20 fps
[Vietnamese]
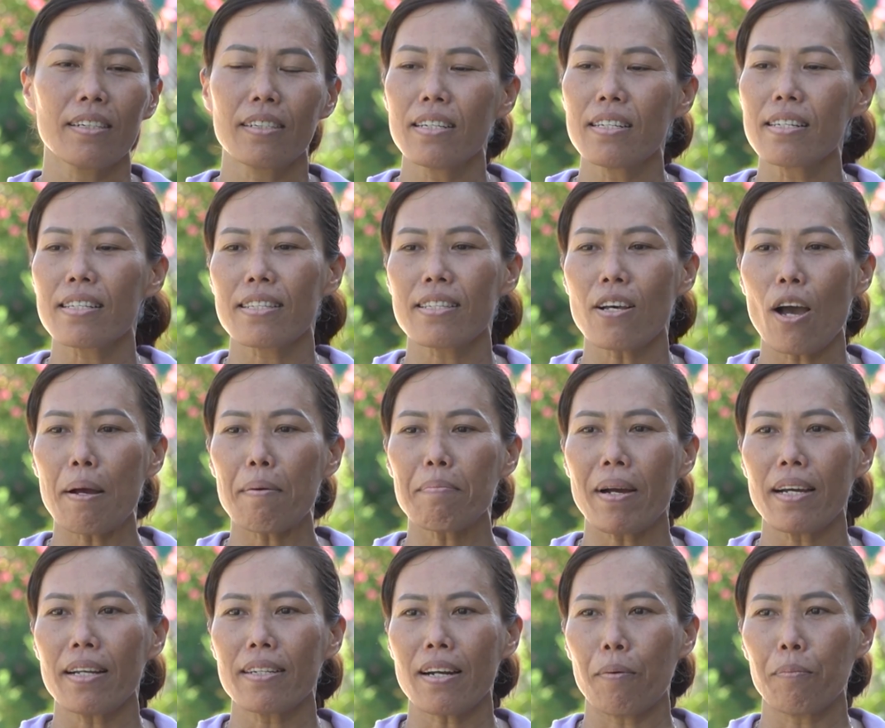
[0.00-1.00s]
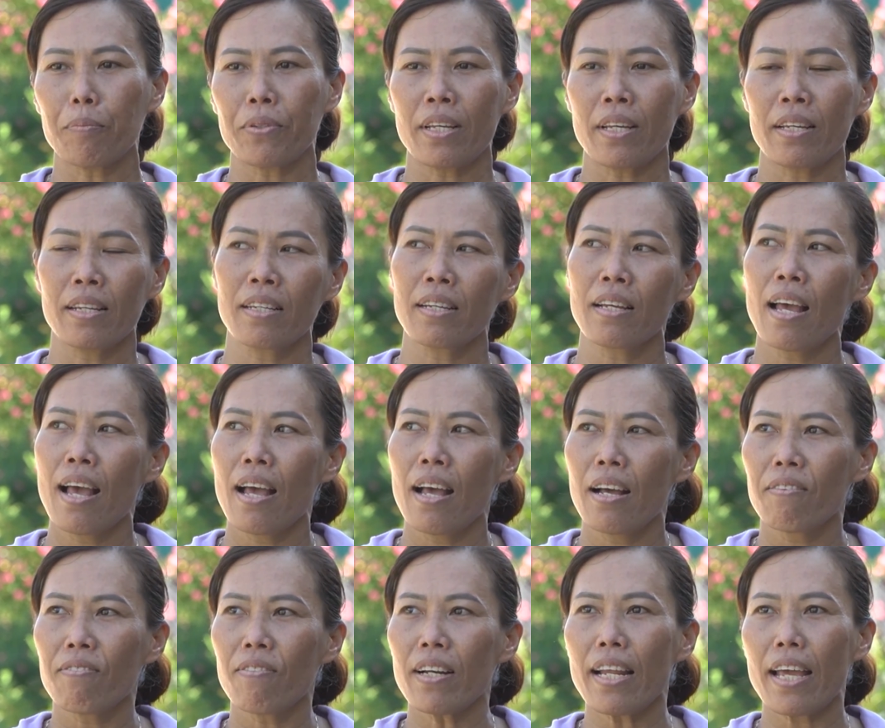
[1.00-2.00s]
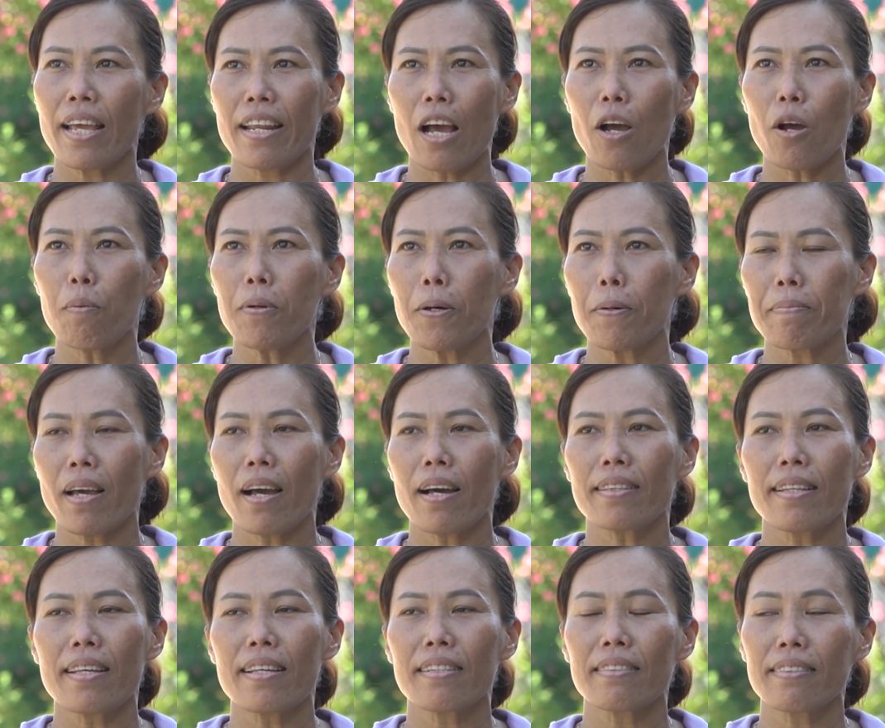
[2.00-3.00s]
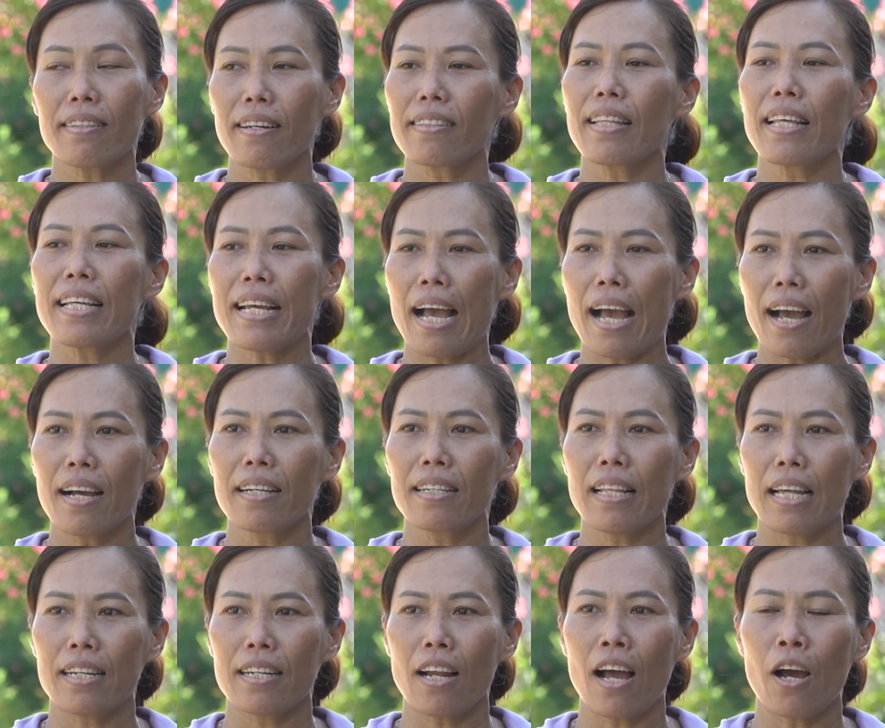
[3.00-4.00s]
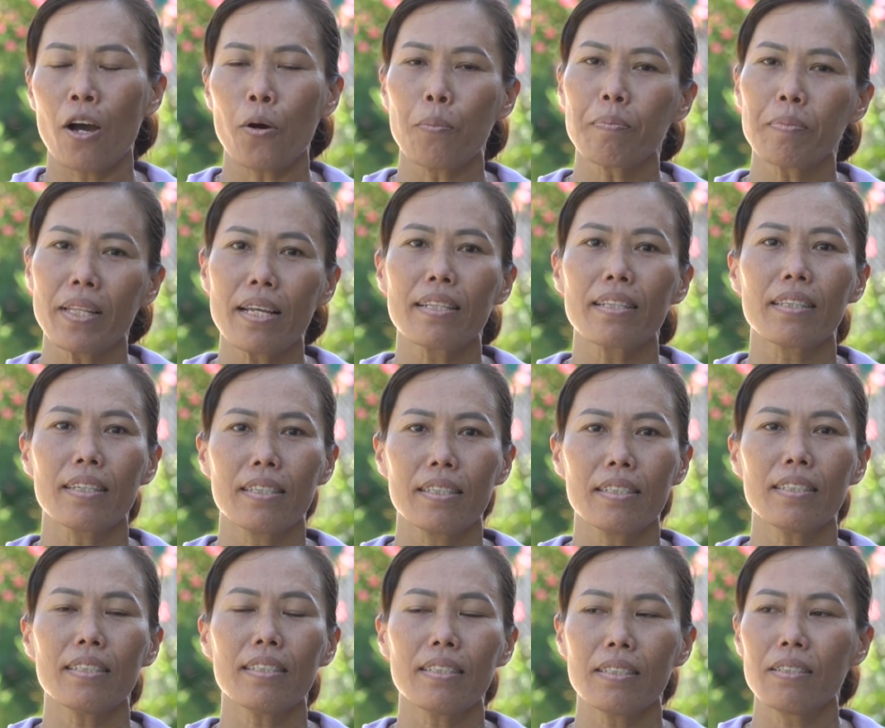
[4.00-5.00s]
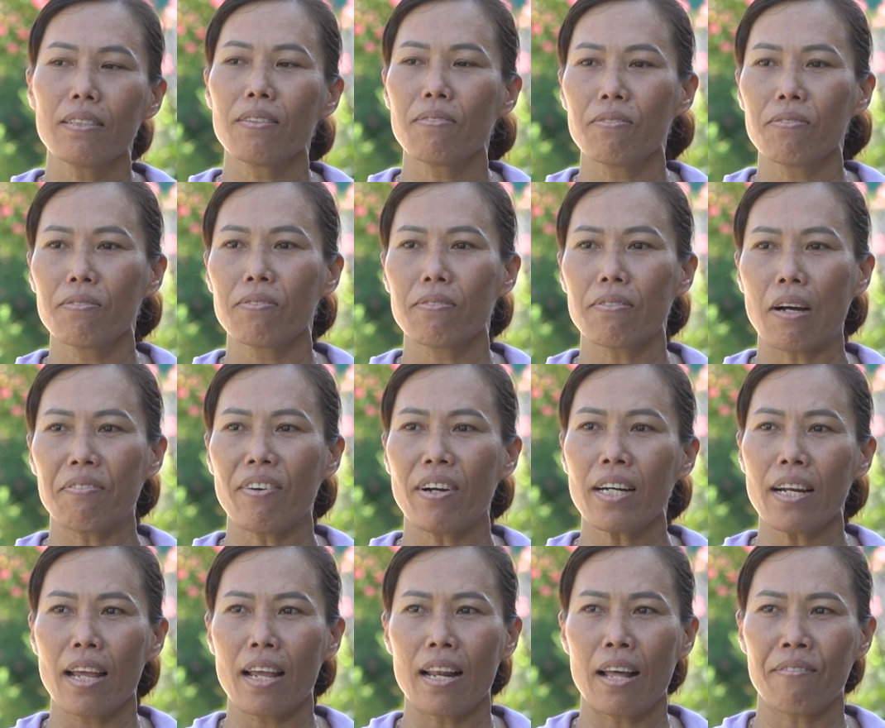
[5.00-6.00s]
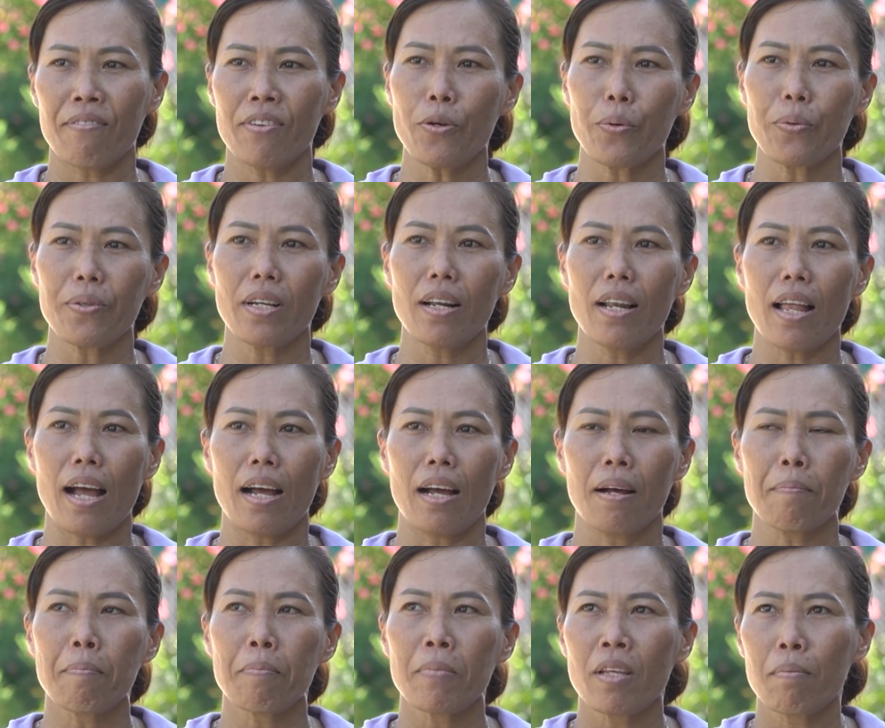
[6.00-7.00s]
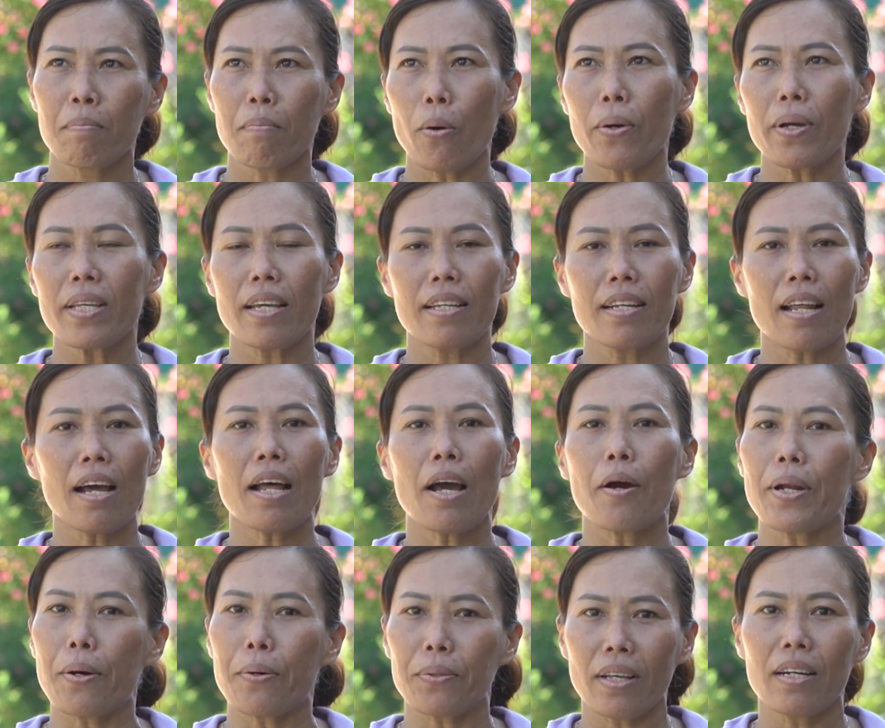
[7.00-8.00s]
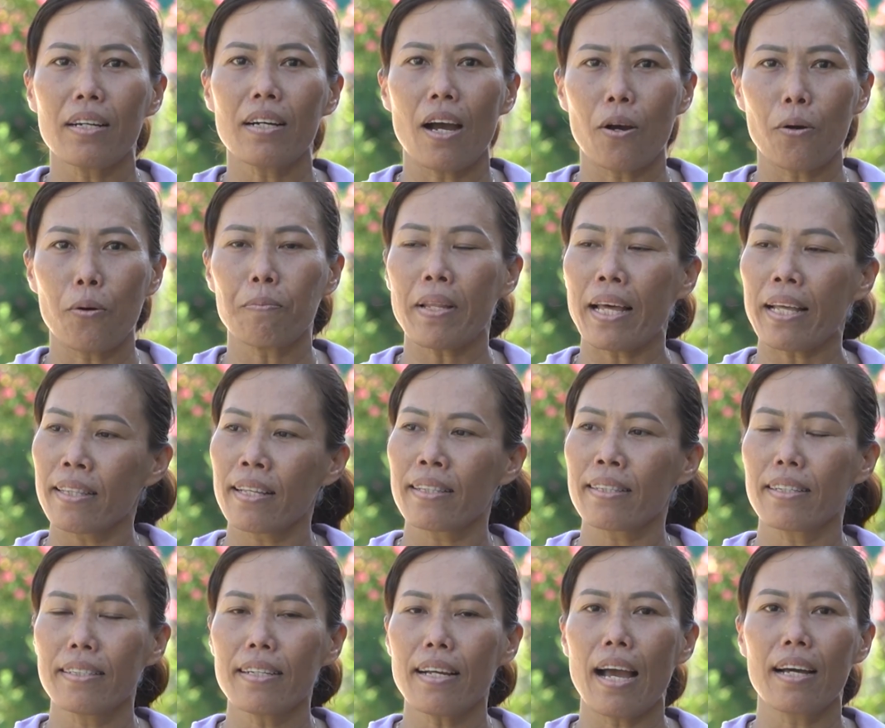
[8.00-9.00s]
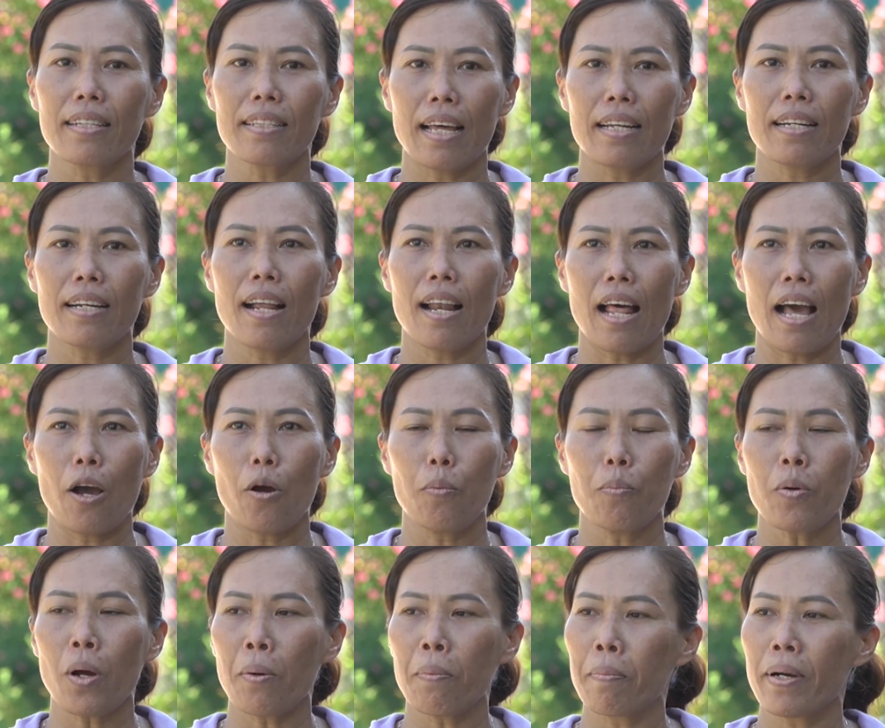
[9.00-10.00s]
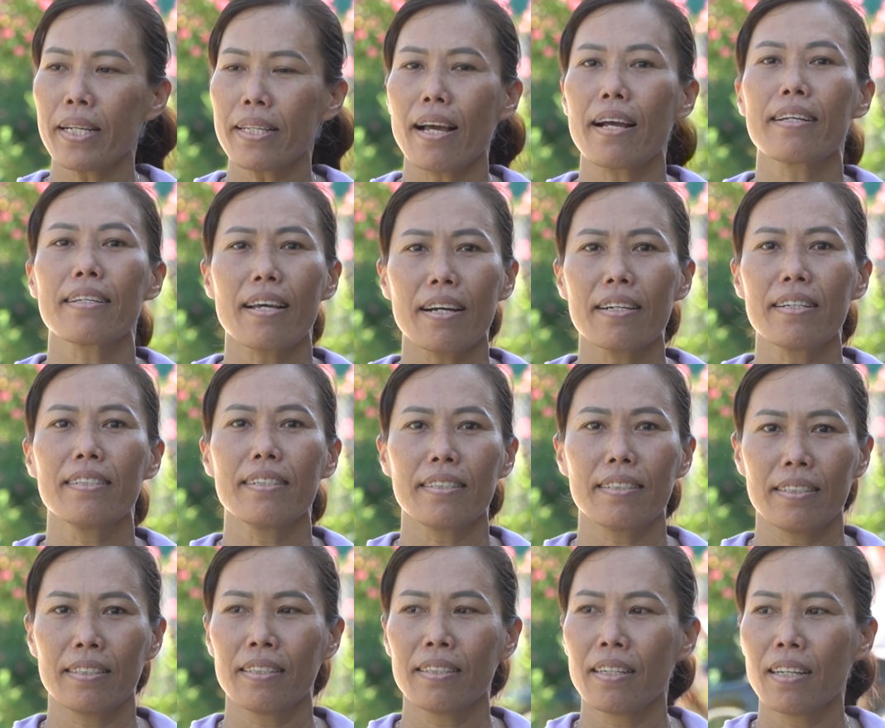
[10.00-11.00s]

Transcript: đường xóa mở rộng thì vấn đề đó cũng làm cho họ tiên, tự tin hơn thành ra họ cũng tin tưởng và vấn đề là ví dụ như là một cái chi đó họ đầu tư họ cũng thấy tin tưởng hơn thành ra là họ cũng không có chần chừ được